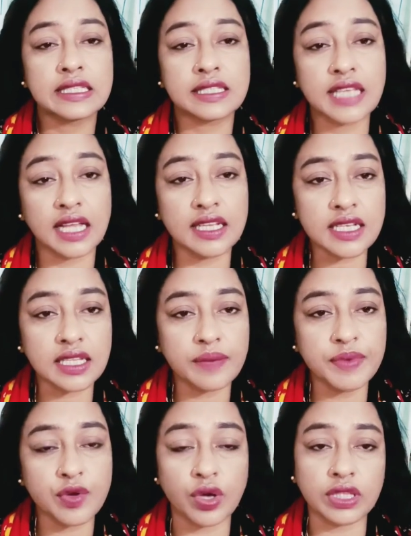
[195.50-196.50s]
যাদের সাথে
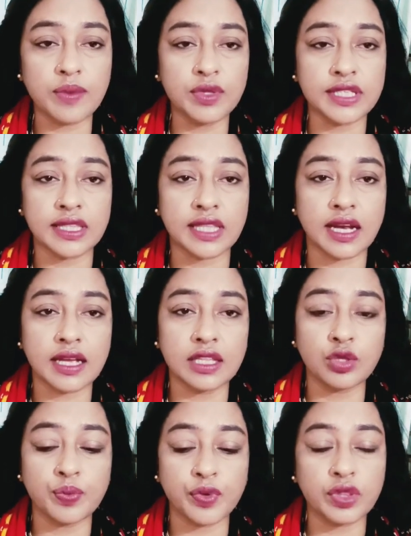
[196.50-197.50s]
আপনি কথা বলছেন তারা
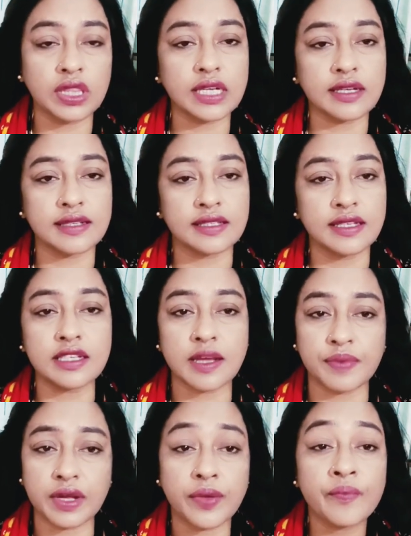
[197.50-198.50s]
কিন্তু প্রত্যেকটা জিনিস
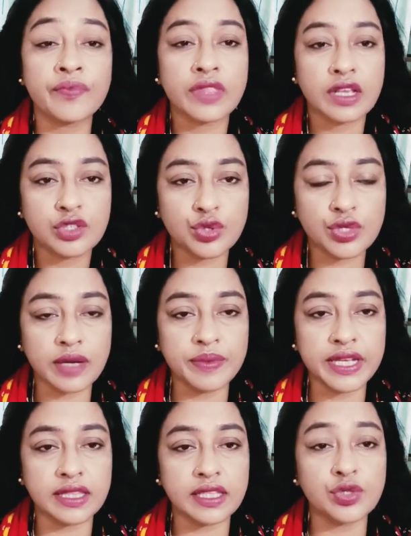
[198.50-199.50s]
আপনার সোশ্যাল
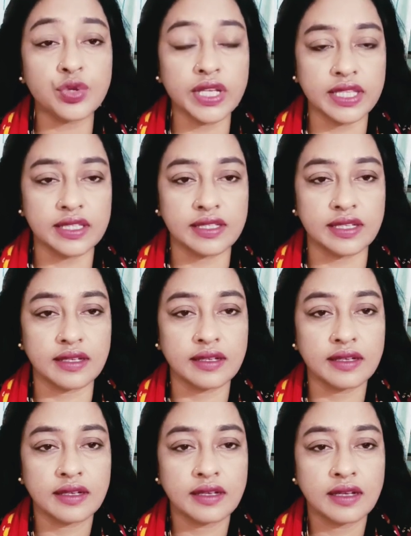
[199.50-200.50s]
মিডিয়াতে ছড়িয়ে দিচ্ছে
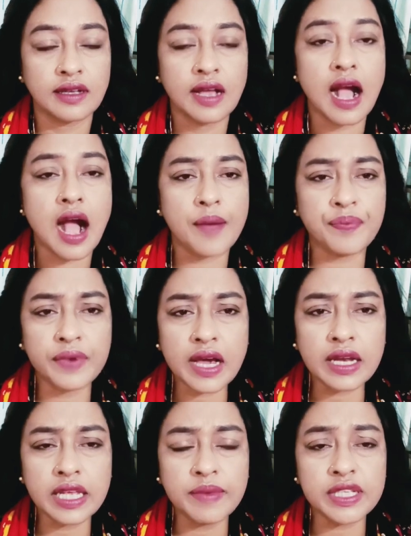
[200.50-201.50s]
আপনার
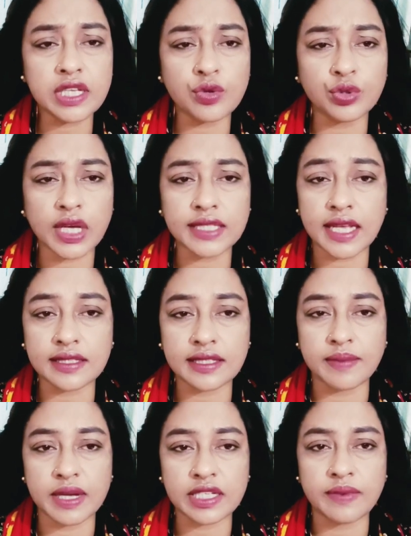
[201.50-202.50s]
ইমেজটা কোথায় যাচ্ছে
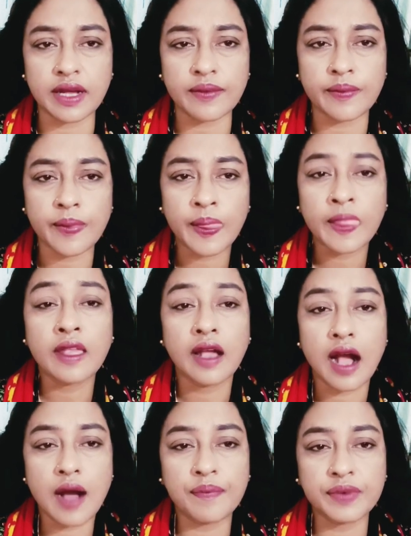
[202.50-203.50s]
মাসিমা
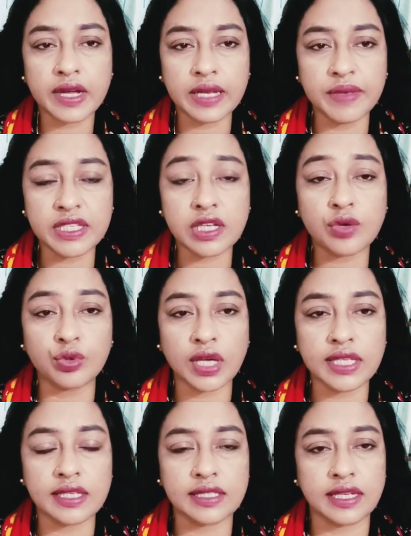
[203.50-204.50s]
আপনার ইমেজটা
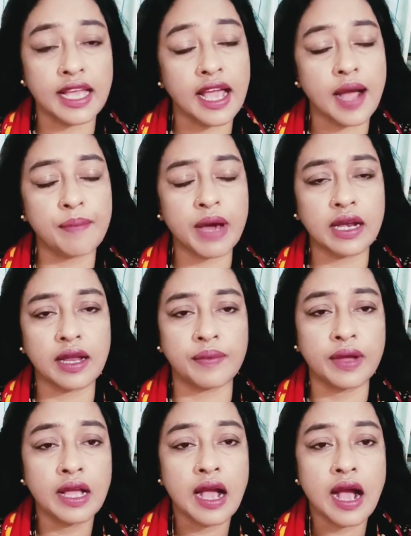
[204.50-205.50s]
কোথায় যাচ্ছেন হ্যাঁ মানলাম
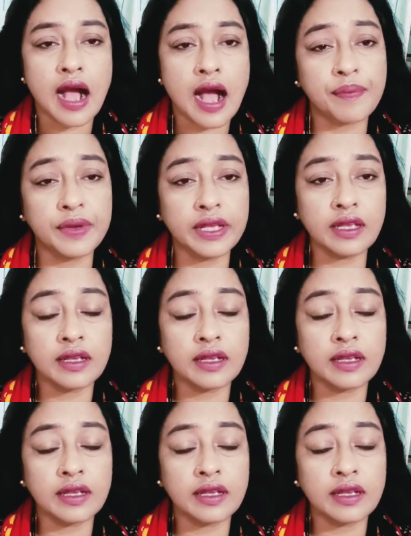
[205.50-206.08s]
আপনি